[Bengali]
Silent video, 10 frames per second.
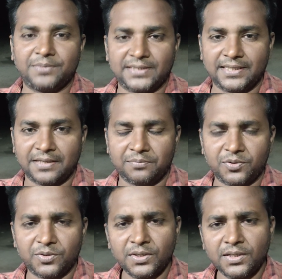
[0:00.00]
মাথায় রাখবো
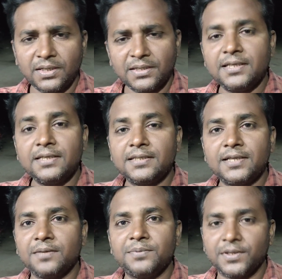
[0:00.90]
কি
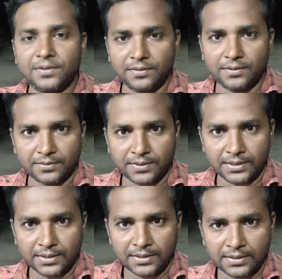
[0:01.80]
হৃদয় বিদারক ঘটনা
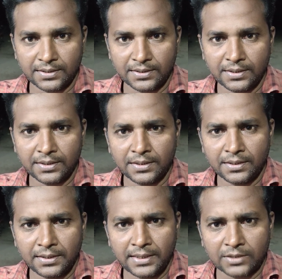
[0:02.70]

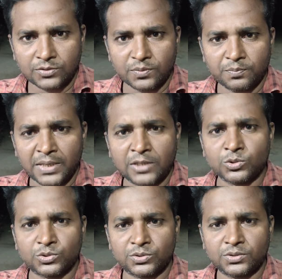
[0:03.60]
একজন
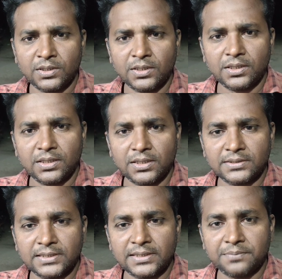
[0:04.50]
মানুষ
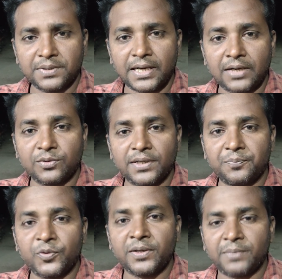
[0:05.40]
যে আগুনে
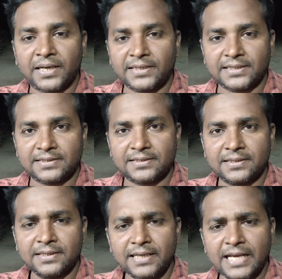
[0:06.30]
পুড়ে মারা যাচ্ছে
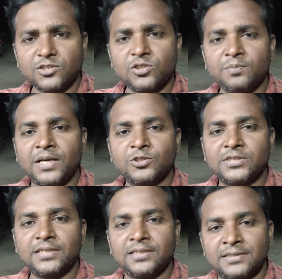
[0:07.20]
একজন
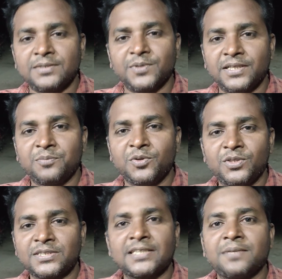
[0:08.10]
মানুষের জীবনের মূল্য
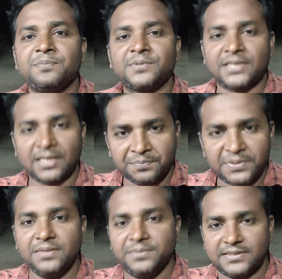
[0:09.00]
সারা
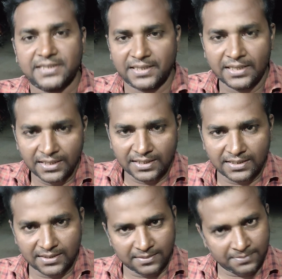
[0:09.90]
পৃথিবীর চেয়ে
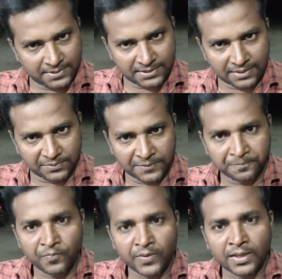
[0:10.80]
দামি
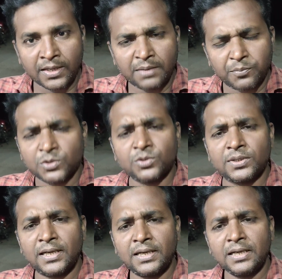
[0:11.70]

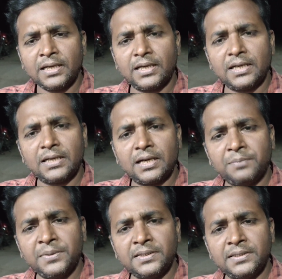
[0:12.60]
বন্ধুরা আমি